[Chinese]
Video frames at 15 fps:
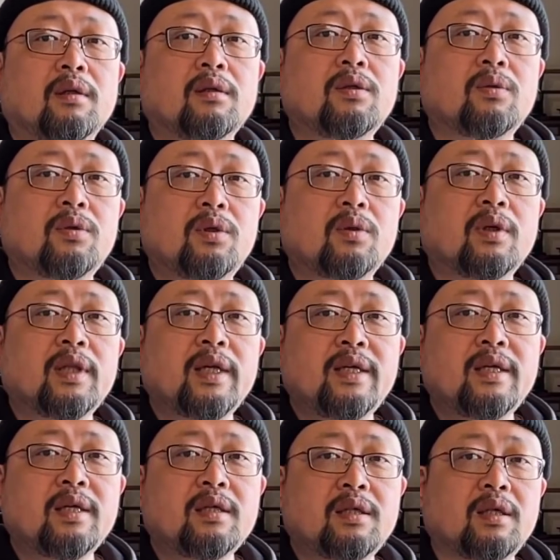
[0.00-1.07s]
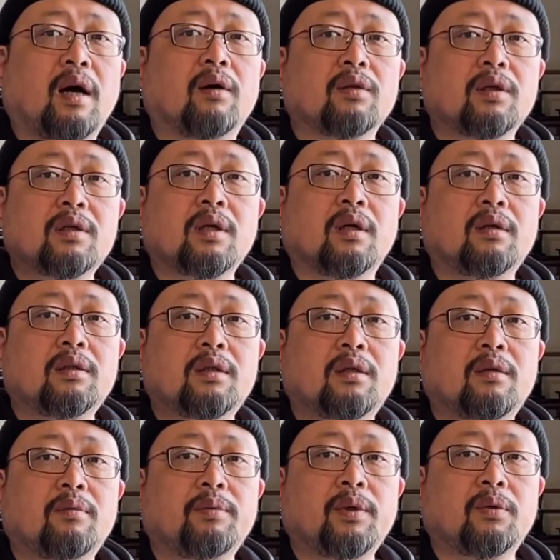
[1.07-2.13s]
就是说，那些小的城
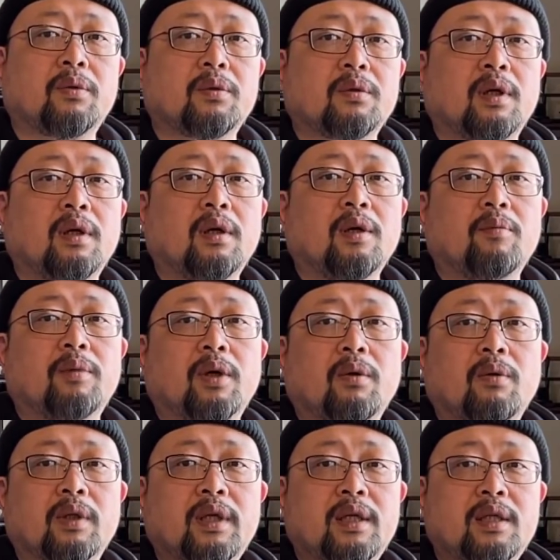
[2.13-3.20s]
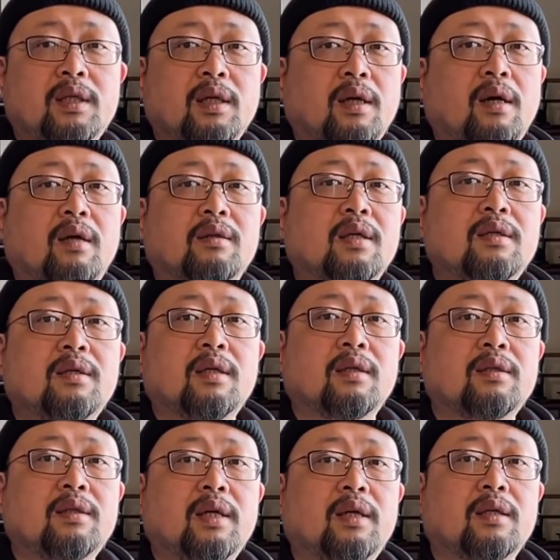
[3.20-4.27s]
市，比如说，包括那些二三线的
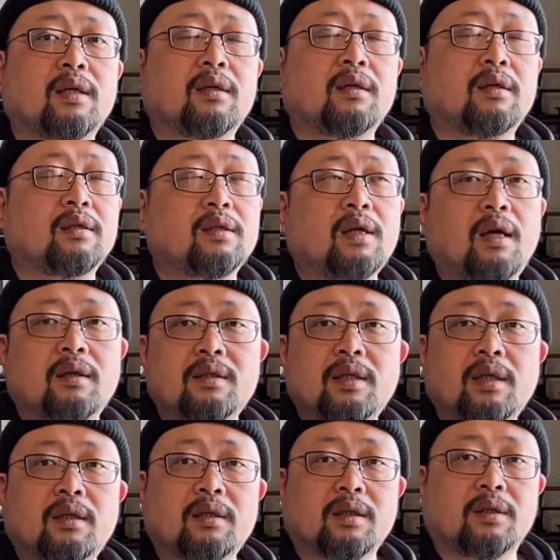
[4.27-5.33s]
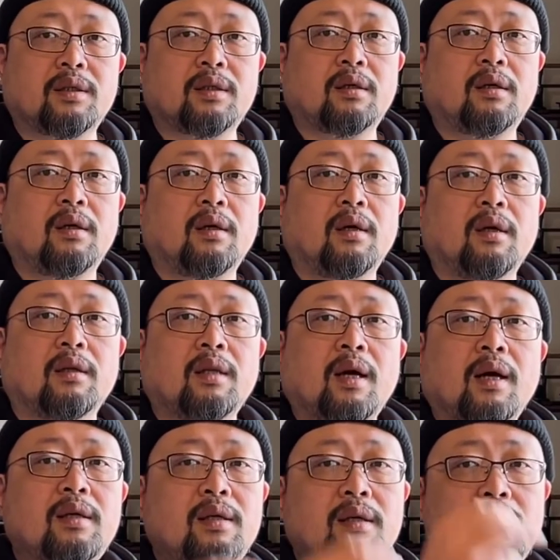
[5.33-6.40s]
县城，呃，二三线的城市，
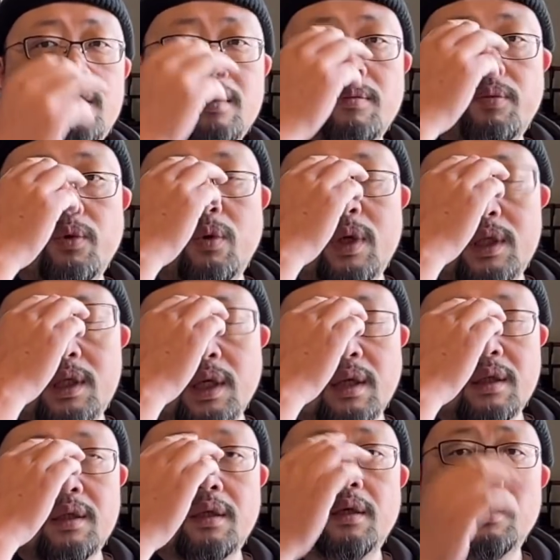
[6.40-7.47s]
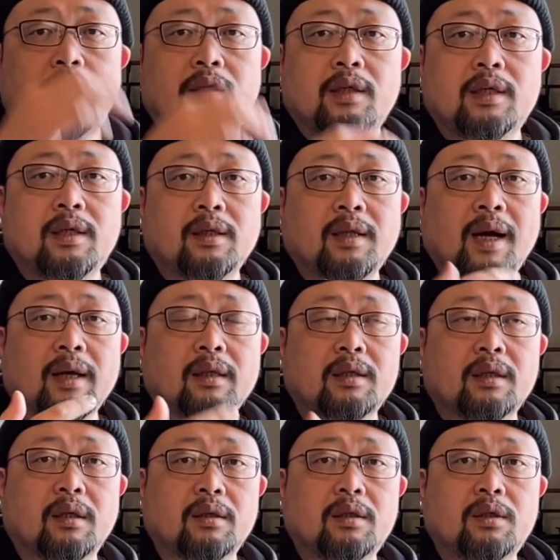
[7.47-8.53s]
它一定不会像是这些大的
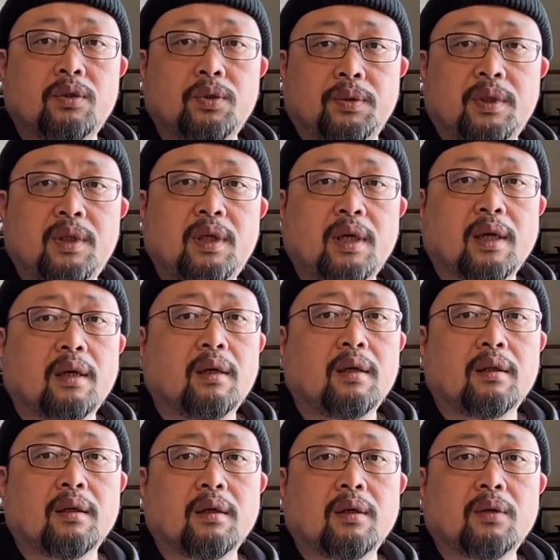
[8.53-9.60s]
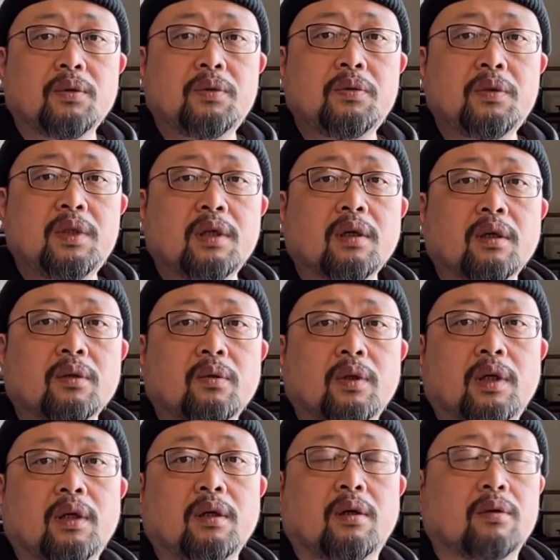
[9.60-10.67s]
城市群一样，能够聚集更多
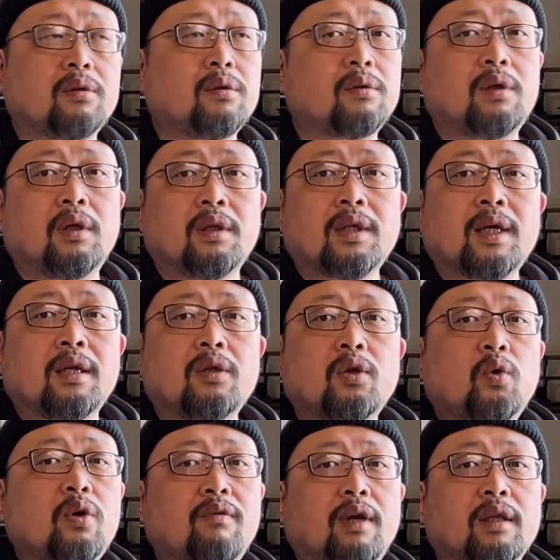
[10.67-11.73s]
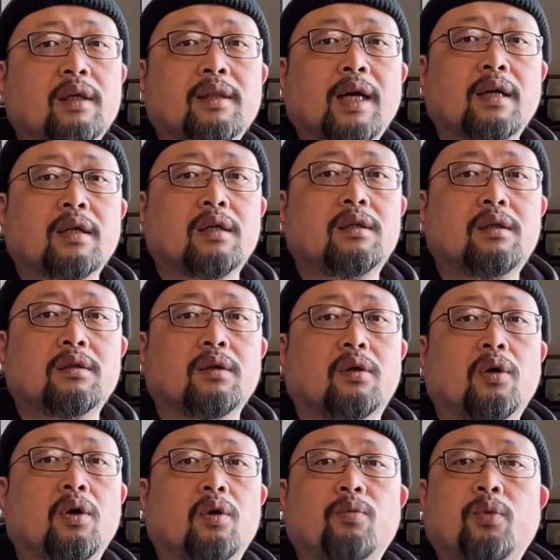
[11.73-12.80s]
的人口。就是大家都会往那个大城市走，
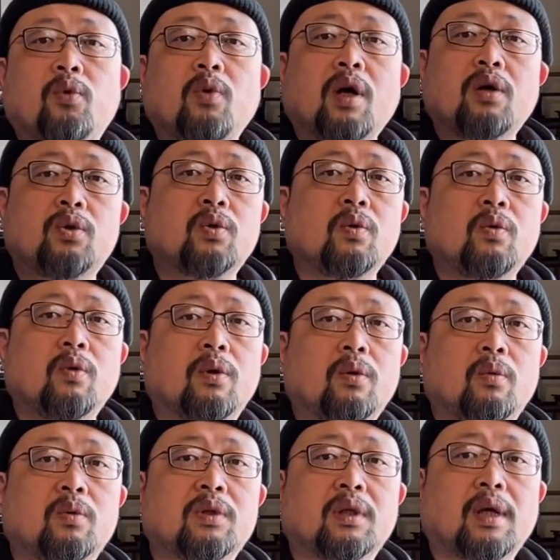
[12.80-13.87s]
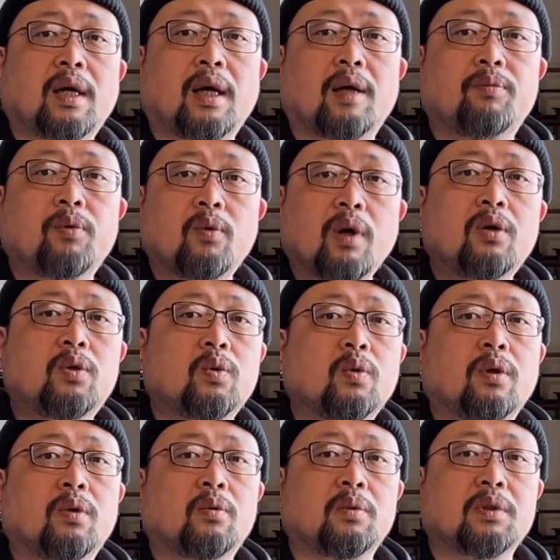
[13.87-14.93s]
不光是中国如此啊，不光是中
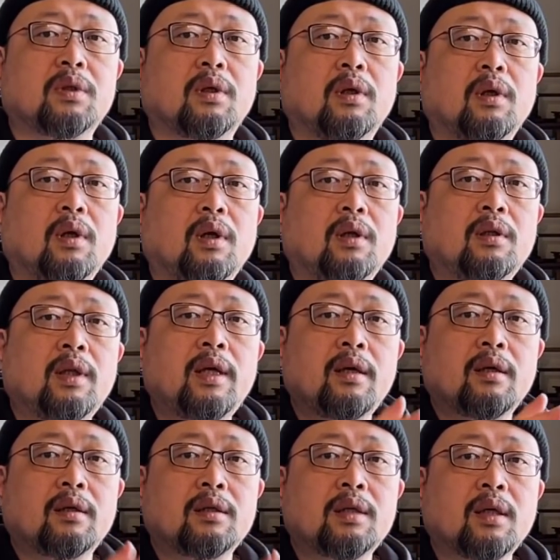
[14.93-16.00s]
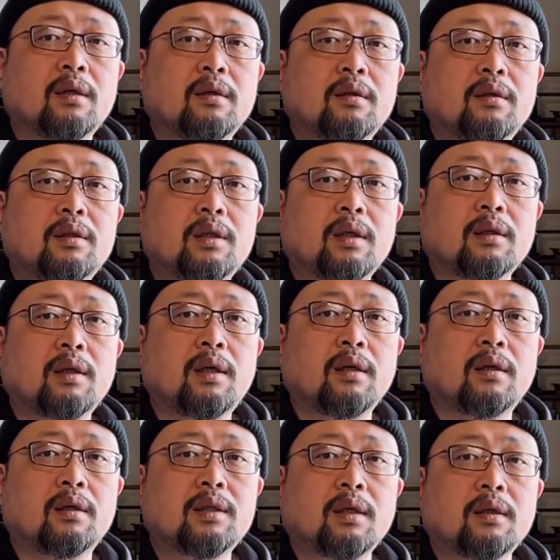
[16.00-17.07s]
国如此，那个像像那
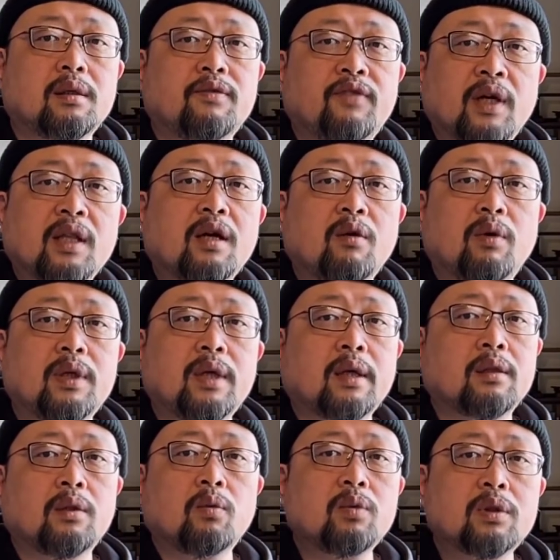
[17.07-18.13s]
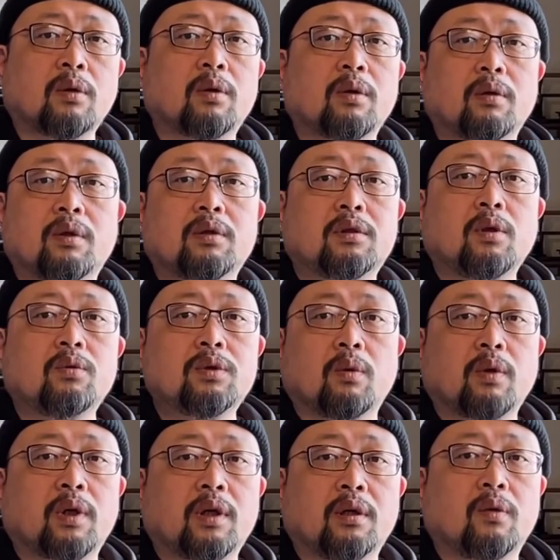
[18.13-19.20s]
个像发达国家都走了个都走
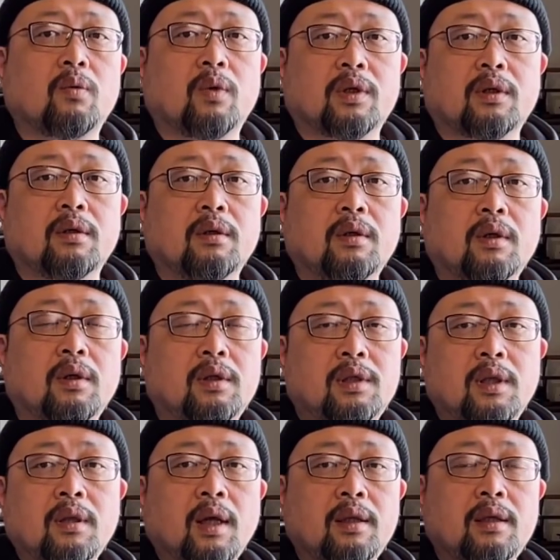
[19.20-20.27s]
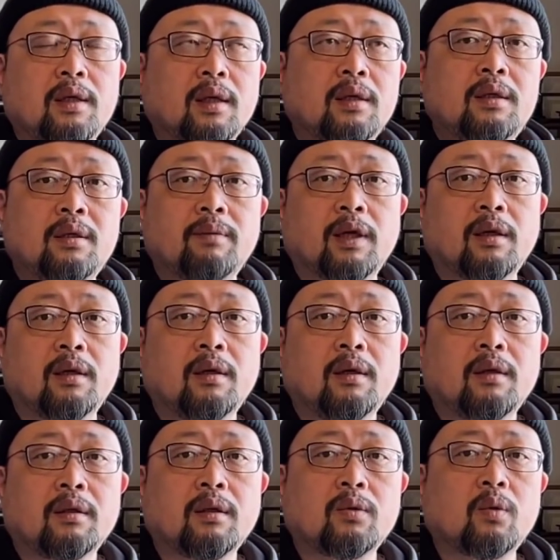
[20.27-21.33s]
过这个过程。现在你看日本，
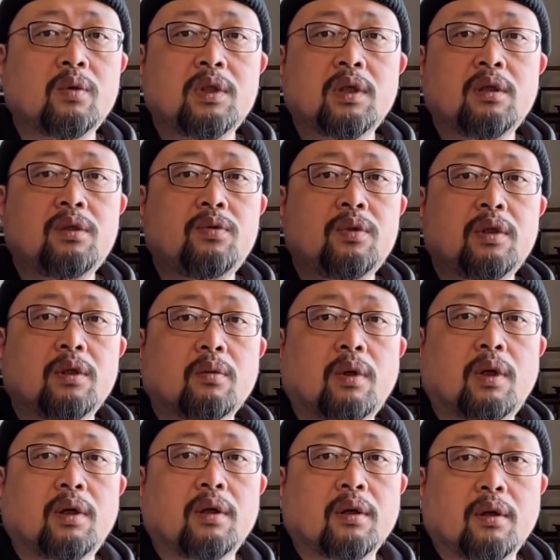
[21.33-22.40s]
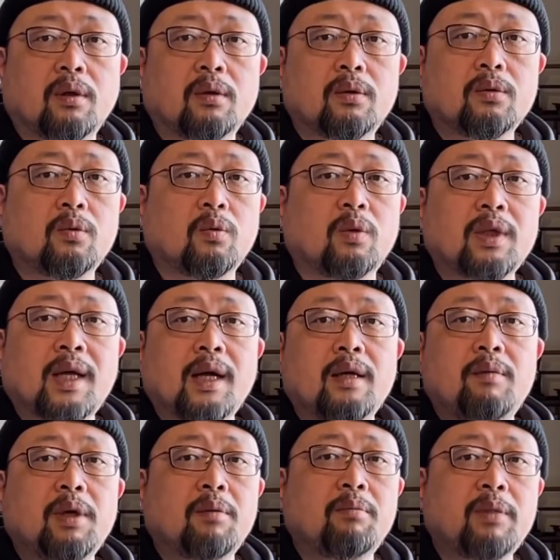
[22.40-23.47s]
那东京聚集了多少人口，多大一
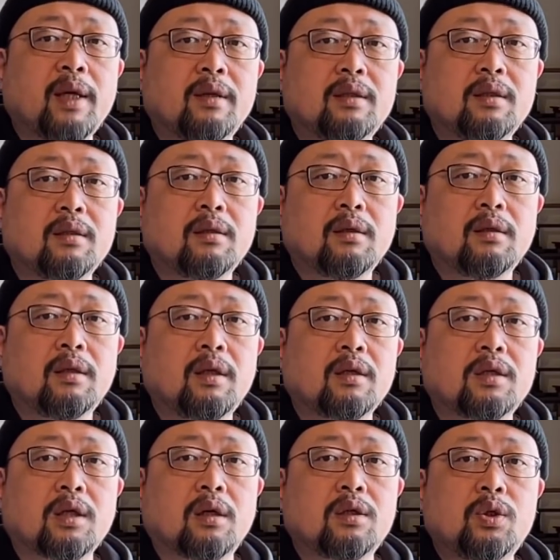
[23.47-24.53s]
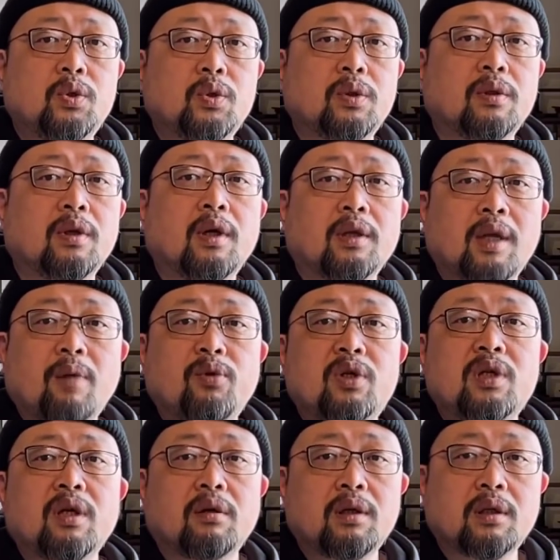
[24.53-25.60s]
片面积，那个城市群，它不是
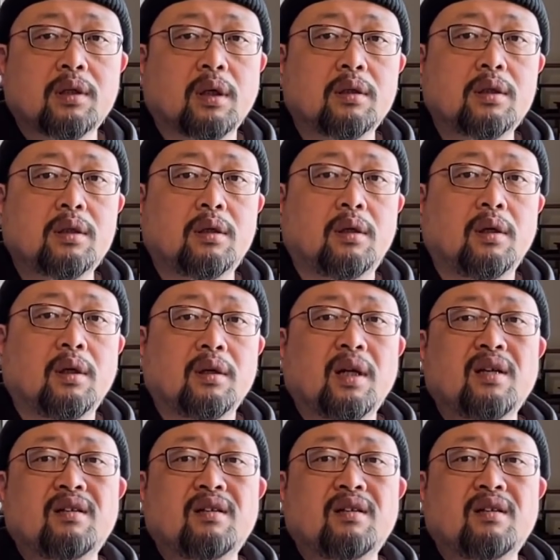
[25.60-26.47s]
像一个城市，它